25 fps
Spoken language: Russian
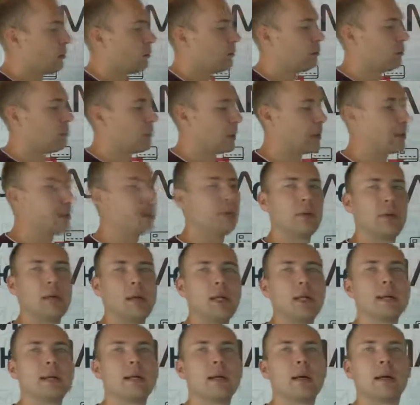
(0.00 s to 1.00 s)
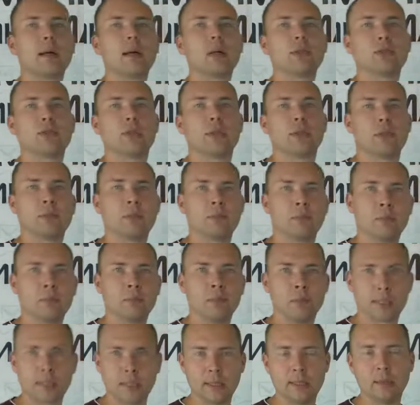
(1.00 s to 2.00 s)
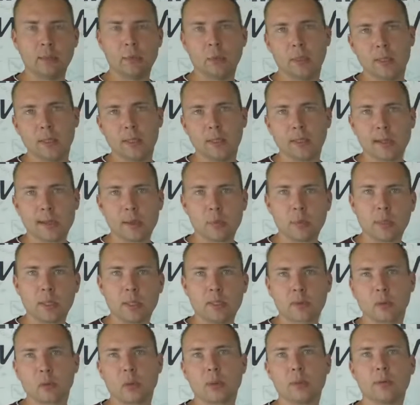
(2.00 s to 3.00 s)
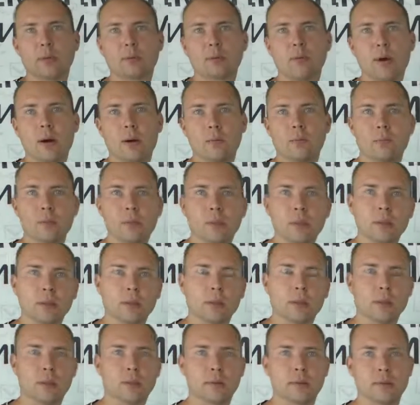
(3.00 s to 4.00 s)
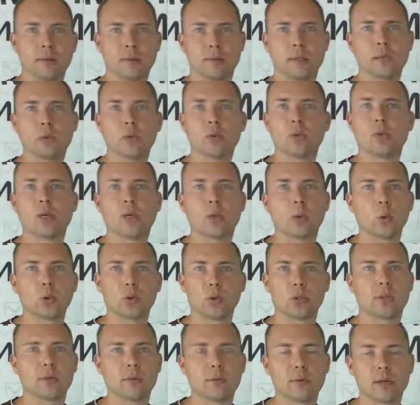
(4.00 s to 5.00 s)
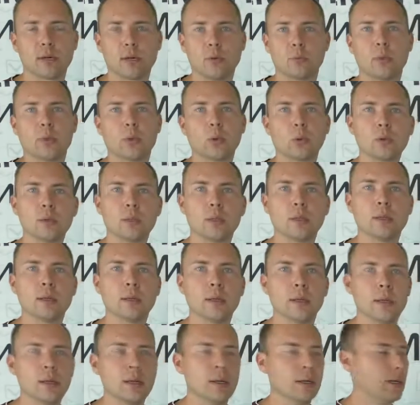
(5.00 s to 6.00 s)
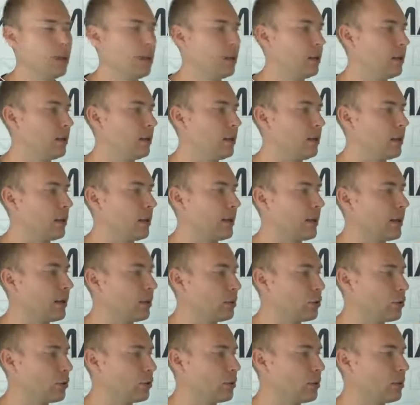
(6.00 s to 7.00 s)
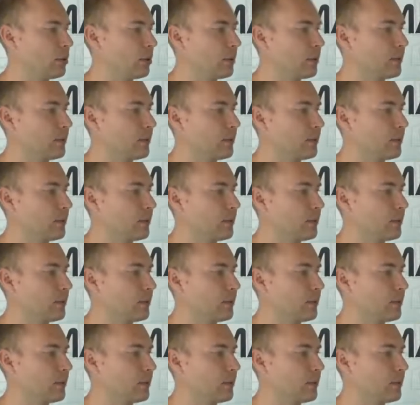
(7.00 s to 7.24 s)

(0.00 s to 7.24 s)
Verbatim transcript: вполне вероятно окажутся сильными лидерами, которые вам а, создадут хорошие товарообороты, а, окажут,